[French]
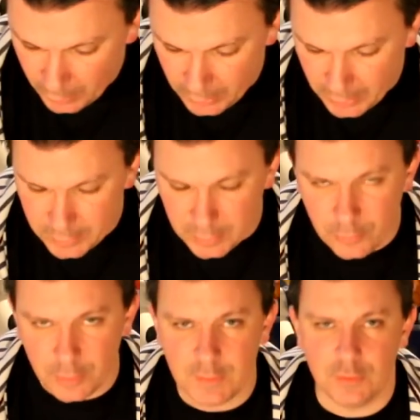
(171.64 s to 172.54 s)
et la tête
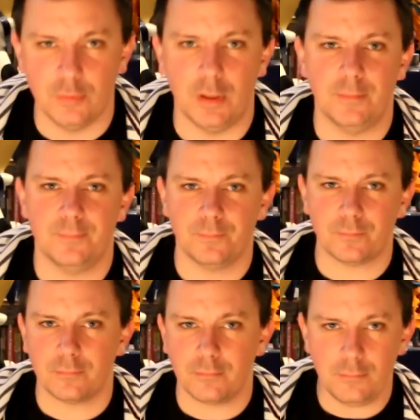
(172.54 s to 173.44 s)
dans les étoiles.
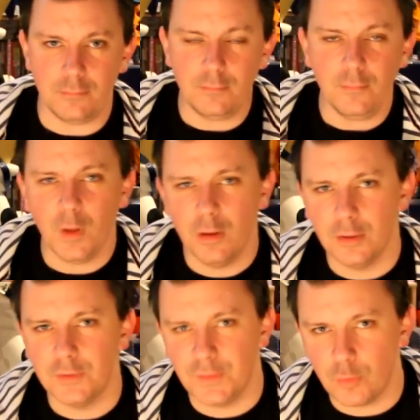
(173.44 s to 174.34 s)

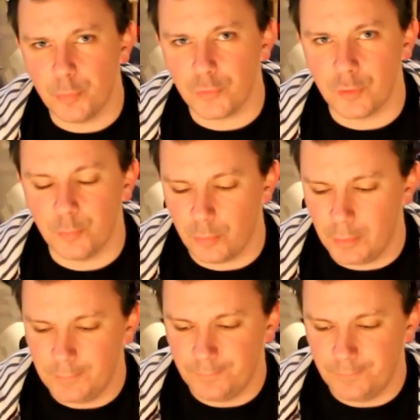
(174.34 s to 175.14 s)
0% de pub